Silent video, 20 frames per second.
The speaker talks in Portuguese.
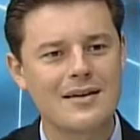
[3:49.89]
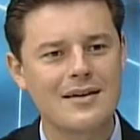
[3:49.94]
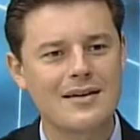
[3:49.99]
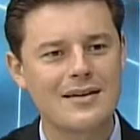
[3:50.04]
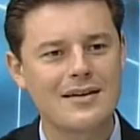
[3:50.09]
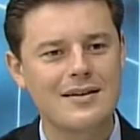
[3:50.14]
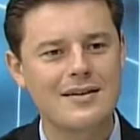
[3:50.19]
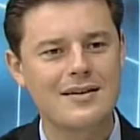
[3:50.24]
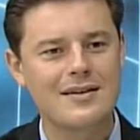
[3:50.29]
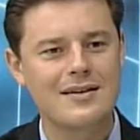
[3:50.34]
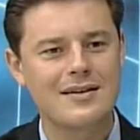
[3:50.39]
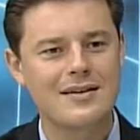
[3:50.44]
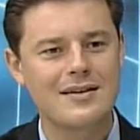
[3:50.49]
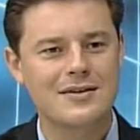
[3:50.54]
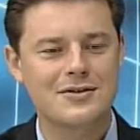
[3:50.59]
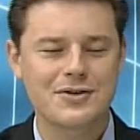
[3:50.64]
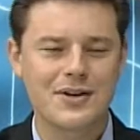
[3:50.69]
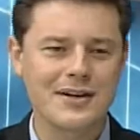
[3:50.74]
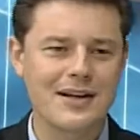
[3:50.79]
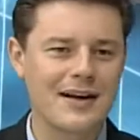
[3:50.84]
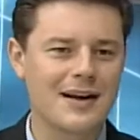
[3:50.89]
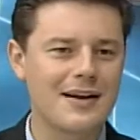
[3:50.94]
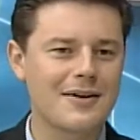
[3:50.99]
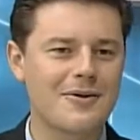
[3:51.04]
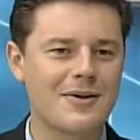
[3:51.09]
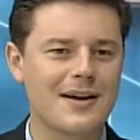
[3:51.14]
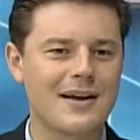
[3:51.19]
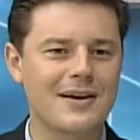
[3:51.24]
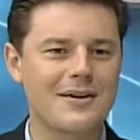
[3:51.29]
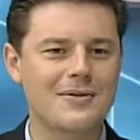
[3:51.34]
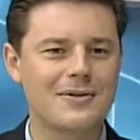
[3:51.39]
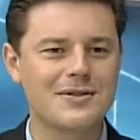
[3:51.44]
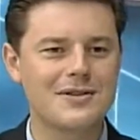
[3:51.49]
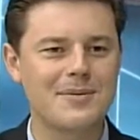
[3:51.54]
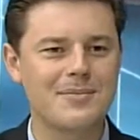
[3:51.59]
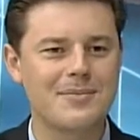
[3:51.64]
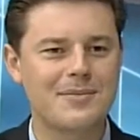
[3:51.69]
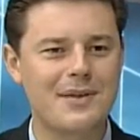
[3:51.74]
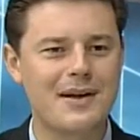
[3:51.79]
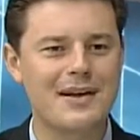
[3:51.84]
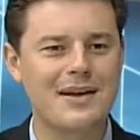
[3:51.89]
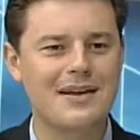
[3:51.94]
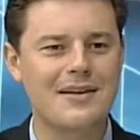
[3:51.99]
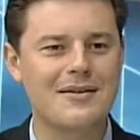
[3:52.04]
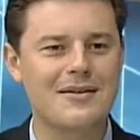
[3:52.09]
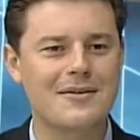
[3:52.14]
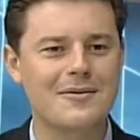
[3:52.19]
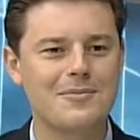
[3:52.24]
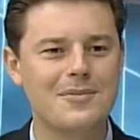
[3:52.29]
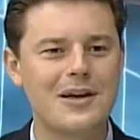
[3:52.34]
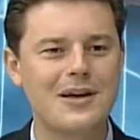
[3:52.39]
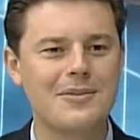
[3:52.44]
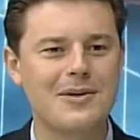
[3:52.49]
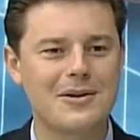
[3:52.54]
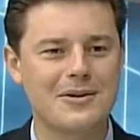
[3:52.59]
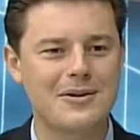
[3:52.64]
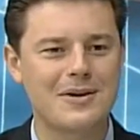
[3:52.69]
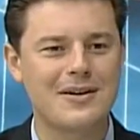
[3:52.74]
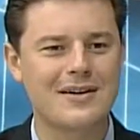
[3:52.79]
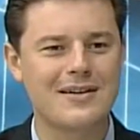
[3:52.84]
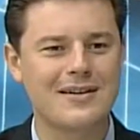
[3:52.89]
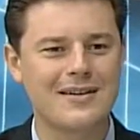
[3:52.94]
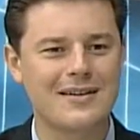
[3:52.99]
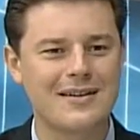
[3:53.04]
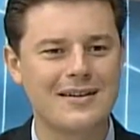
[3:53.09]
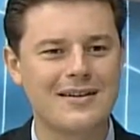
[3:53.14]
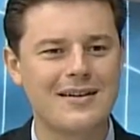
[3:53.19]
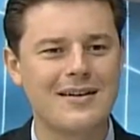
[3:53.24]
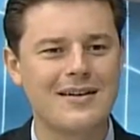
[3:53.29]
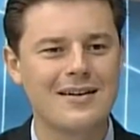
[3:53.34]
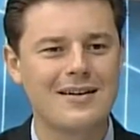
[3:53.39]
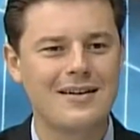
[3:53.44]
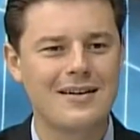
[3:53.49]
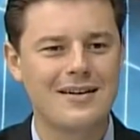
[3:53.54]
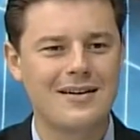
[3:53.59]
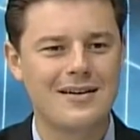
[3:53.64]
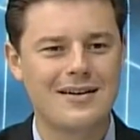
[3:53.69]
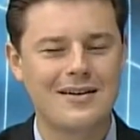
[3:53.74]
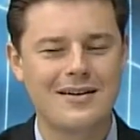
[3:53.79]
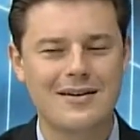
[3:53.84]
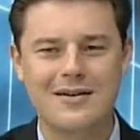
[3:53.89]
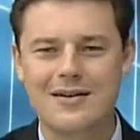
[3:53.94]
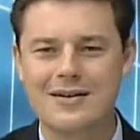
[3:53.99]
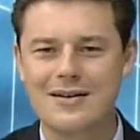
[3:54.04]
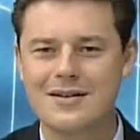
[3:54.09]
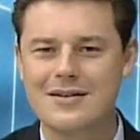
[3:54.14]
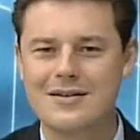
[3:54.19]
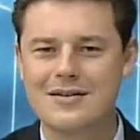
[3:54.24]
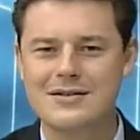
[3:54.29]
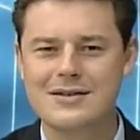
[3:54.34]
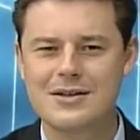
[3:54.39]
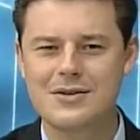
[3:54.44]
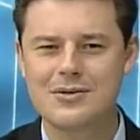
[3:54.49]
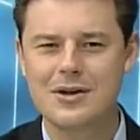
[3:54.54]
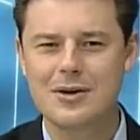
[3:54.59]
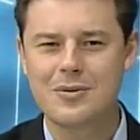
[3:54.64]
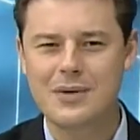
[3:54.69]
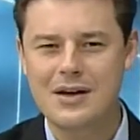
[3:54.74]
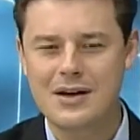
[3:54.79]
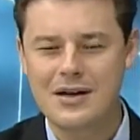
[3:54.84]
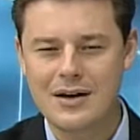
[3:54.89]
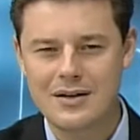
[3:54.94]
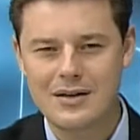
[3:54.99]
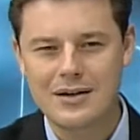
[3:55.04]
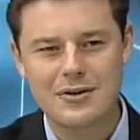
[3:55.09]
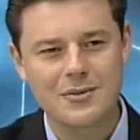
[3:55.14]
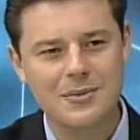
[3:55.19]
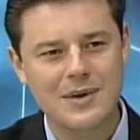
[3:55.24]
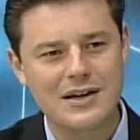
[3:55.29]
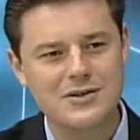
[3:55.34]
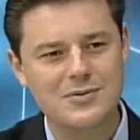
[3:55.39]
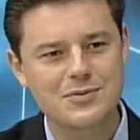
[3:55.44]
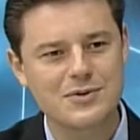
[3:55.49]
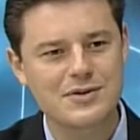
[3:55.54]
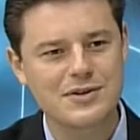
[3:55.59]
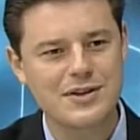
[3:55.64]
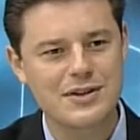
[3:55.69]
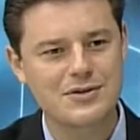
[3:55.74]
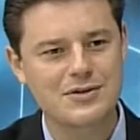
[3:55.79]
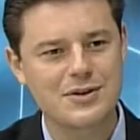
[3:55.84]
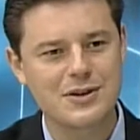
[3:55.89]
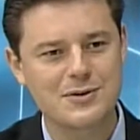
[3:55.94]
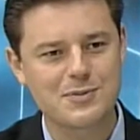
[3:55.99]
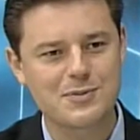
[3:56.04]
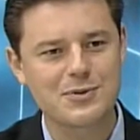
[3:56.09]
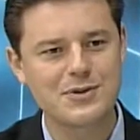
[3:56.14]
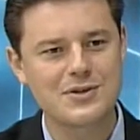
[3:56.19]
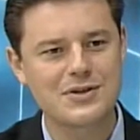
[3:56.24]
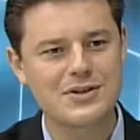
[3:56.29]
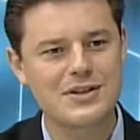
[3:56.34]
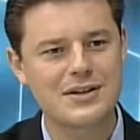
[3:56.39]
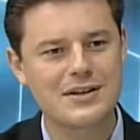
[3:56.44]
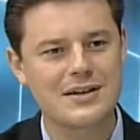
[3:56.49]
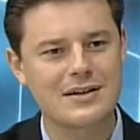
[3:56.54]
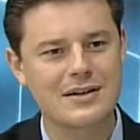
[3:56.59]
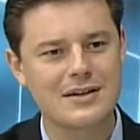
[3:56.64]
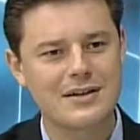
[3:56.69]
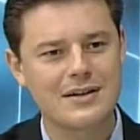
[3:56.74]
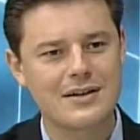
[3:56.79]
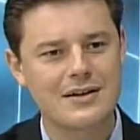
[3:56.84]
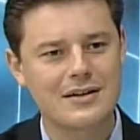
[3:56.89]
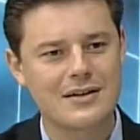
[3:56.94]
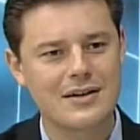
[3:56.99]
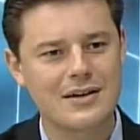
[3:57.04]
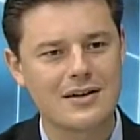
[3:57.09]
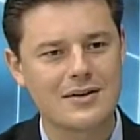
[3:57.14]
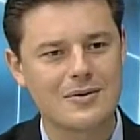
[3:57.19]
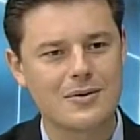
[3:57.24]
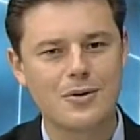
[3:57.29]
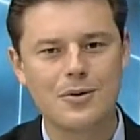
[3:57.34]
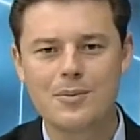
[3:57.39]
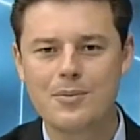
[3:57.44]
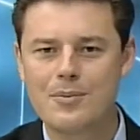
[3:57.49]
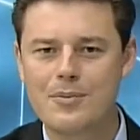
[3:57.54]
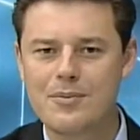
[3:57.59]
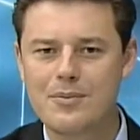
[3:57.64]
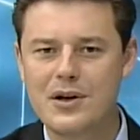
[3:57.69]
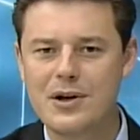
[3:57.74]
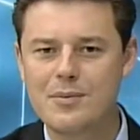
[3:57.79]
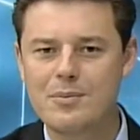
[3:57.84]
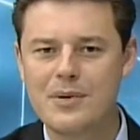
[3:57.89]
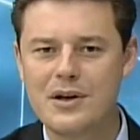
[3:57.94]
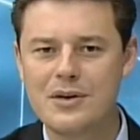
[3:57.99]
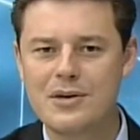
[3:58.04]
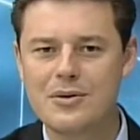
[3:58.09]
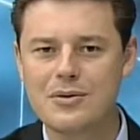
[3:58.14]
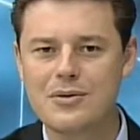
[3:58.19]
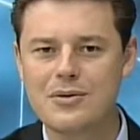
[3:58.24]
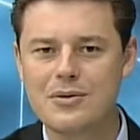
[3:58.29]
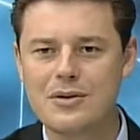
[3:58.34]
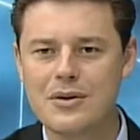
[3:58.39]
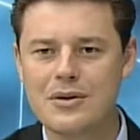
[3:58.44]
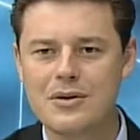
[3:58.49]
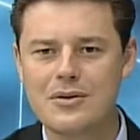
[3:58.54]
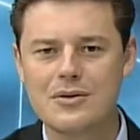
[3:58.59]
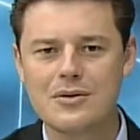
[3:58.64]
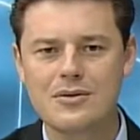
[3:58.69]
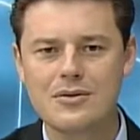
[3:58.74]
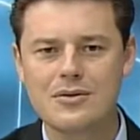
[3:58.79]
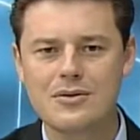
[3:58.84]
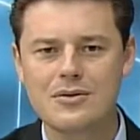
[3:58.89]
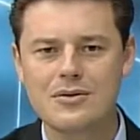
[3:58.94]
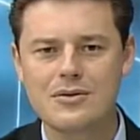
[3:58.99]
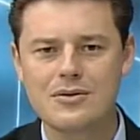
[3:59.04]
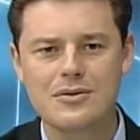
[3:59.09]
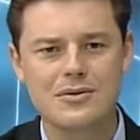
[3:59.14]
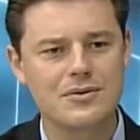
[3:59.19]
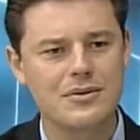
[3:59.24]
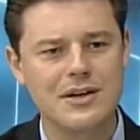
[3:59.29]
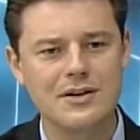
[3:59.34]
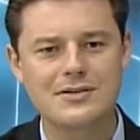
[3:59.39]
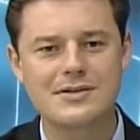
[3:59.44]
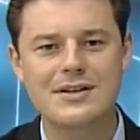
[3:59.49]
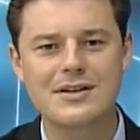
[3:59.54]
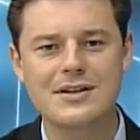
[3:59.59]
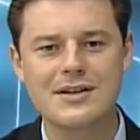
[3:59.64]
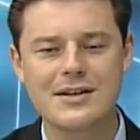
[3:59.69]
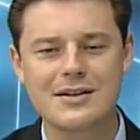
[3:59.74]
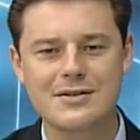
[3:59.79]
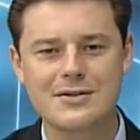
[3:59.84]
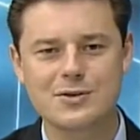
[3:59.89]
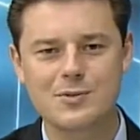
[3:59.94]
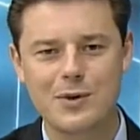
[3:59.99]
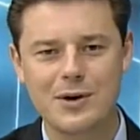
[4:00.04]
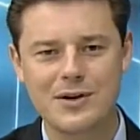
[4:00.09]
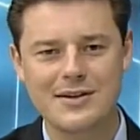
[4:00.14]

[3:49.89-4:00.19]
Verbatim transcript: E, só que a carga horária hoje é bem, bem menor. Né? A, se eu não me engano, é no máximo seis horas por dia, né? ou meio período. Não, não tenho certeza, a gente